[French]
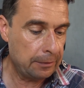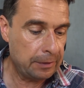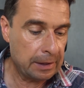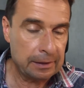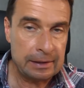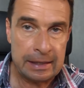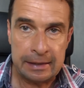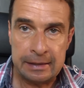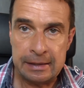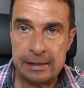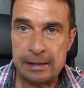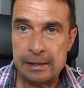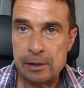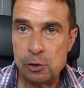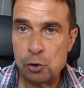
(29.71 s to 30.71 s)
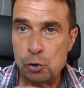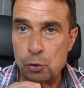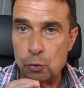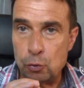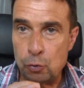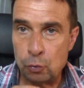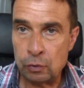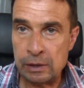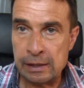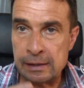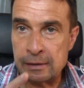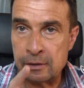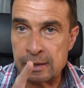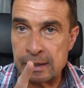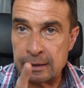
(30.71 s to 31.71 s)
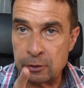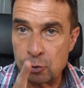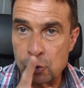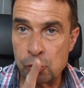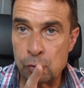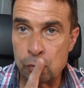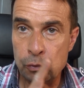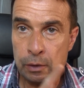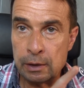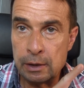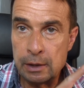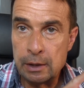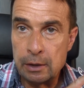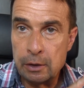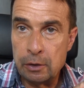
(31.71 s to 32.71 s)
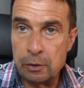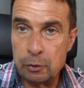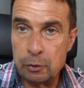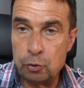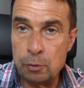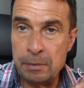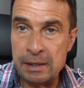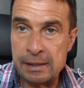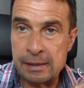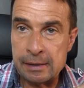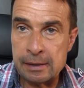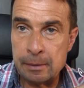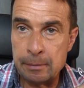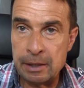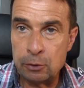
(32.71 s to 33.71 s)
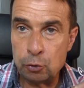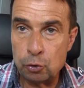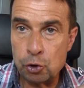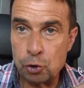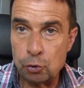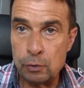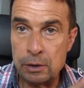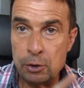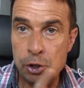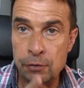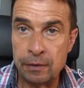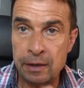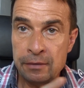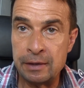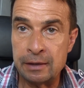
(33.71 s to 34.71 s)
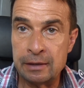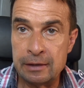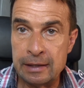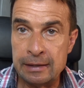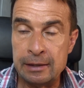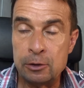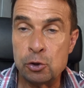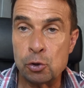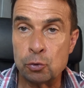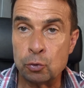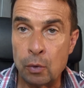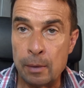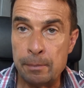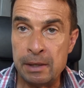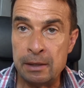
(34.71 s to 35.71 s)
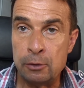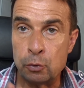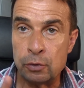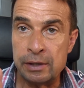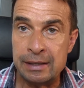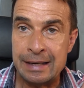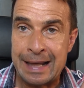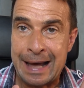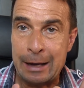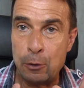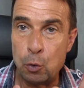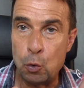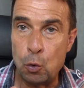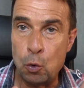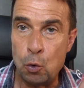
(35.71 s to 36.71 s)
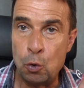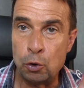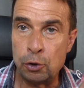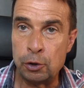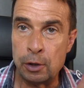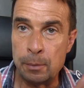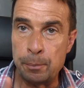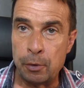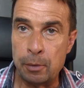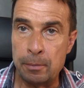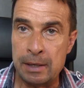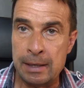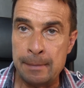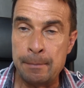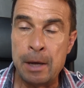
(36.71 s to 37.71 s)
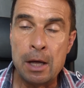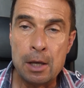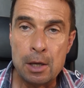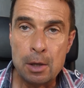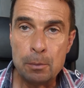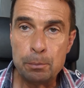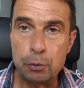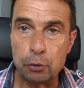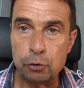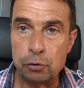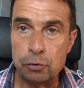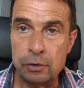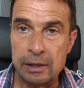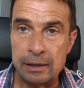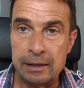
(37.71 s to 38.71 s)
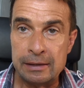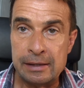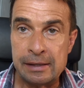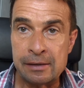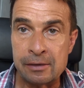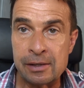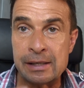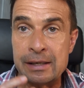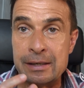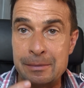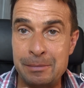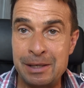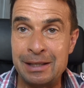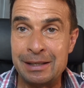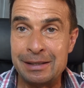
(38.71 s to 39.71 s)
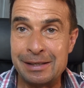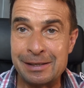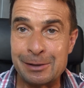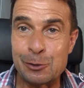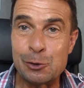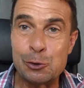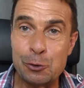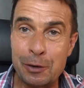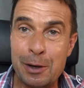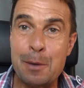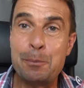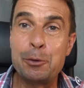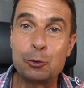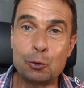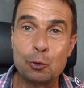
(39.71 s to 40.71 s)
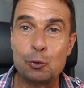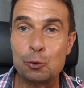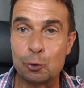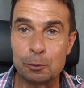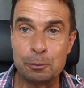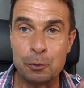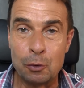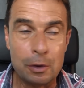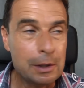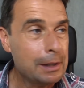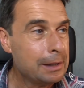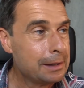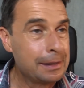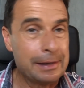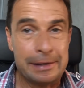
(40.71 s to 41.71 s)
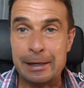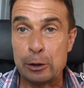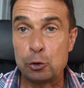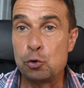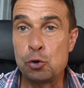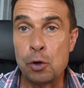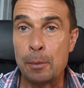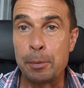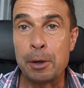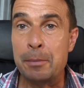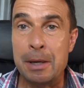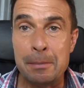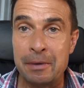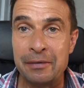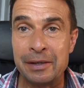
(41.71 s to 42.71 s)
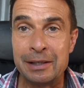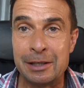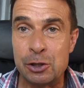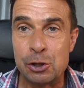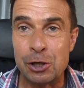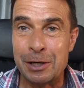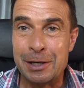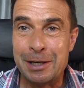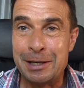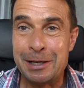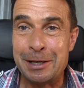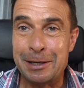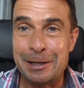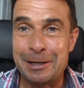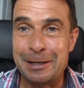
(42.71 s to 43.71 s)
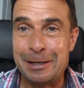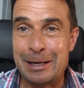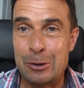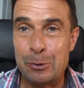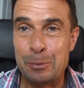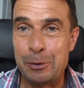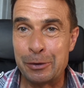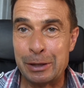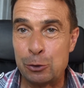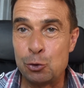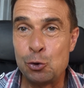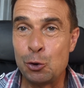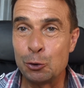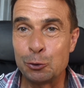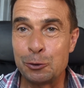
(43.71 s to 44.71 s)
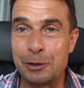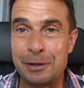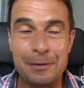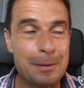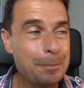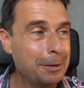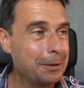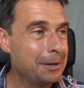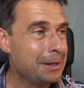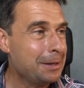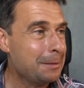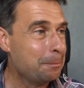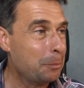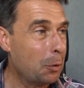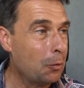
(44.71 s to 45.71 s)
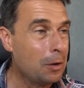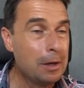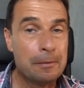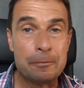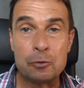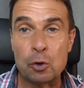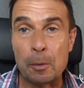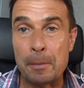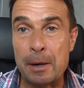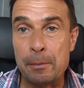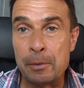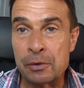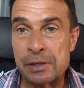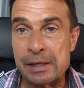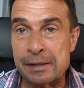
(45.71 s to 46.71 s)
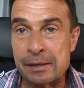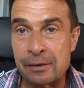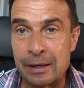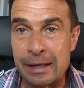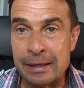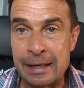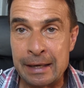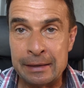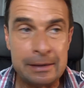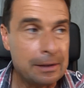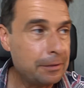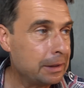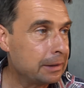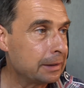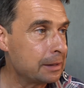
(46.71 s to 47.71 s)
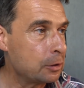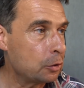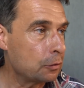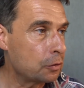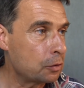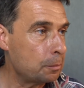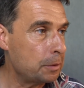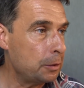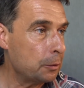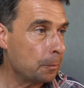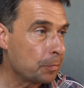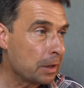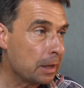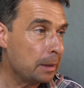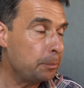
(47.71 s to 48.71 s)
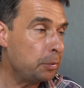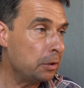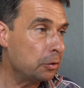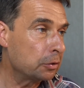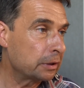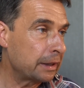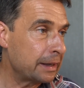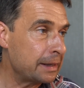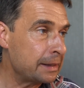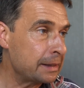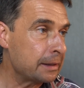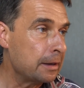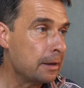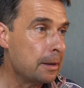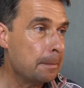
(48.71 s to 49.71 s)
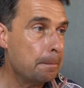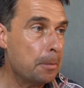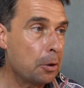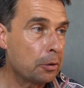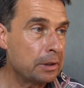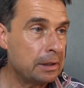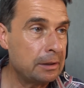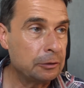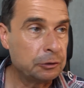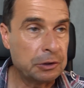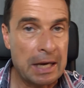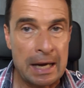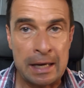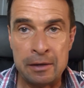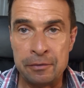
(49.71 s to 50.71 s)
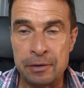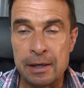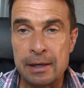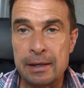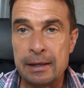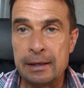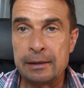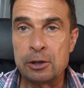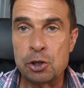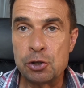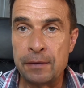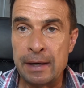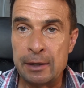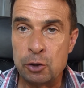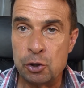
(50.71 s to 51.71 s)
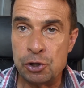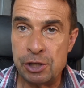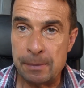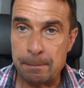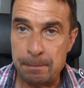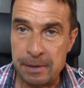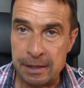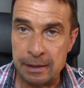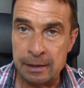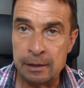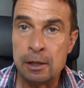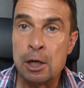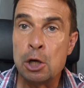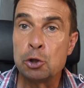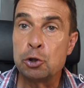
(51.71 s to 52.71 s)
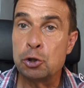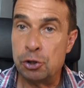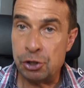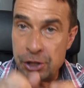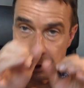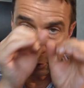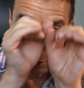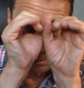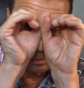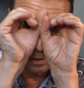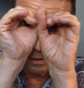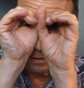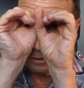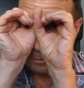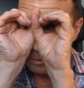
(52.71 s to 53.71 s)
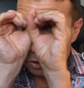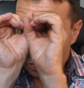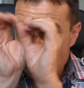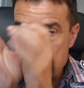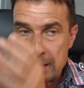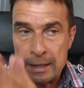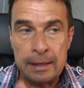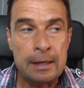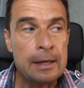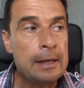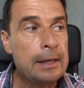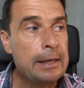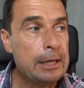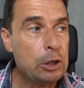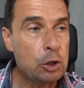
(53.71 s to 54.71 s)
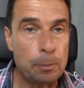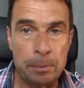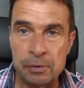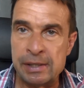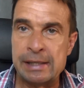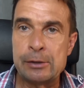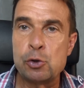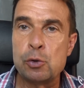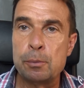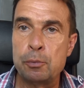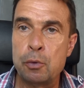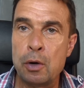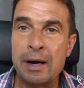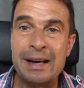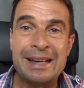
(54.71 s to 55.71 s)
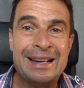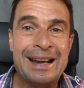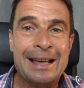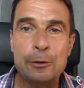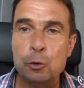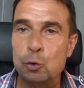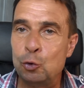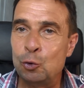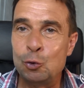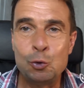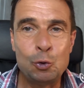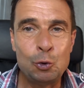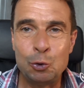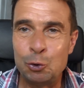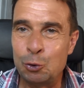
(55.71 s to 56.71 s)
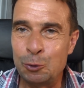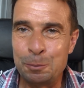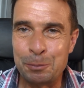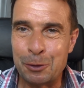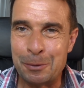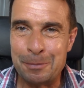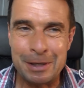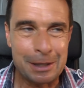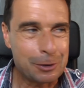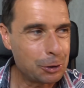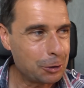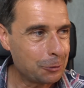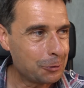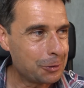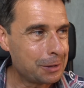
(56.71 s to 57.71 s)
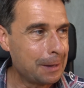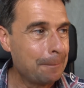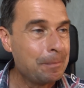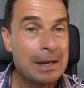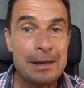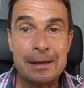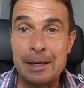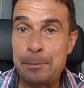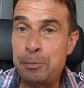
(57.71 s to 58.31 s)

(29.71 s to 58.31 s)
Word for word: Il vient de gagner sur une longue distance, attention, hein, 2500 euh, mètres aujourd'hui. Le cheval vient de gagner sur 3000, donc il n'a aucun problème pour tenir la distance. À la limite, la distance serait un peu trop courte. Bon, il y a toujours un problème avec les, jeunes les, Il y a toujours un truc qui va pas. Bon, normalement, ça sent la gagne avec Christophe Soumillon. Et puis le 13, Morning 5, est un cheval que j'aime bien que j'ai repéré dans mes jumelles, et je pense qu'à ce poids, il a une toute, toute première chance.